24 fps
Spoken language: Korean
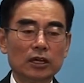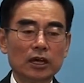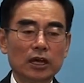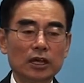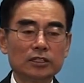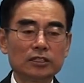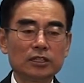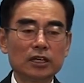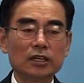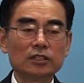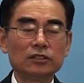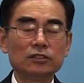
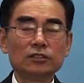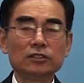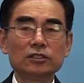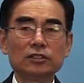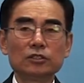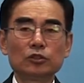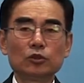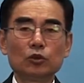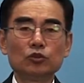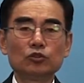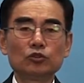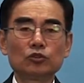
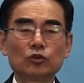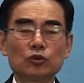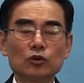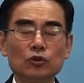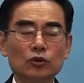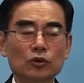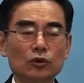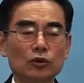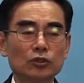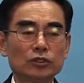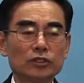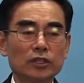하찮은
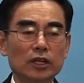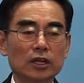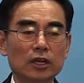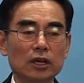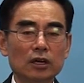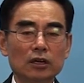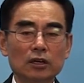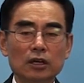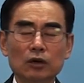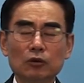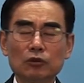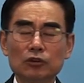돈으로
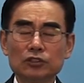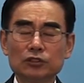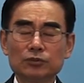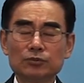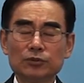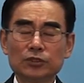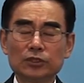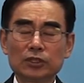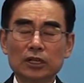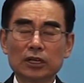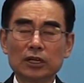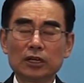생각을 하고
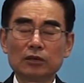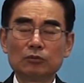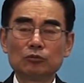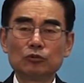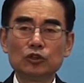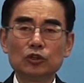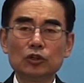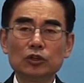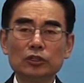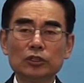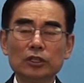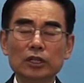있습니다.
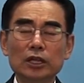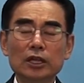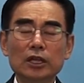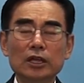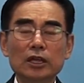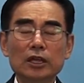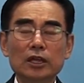물론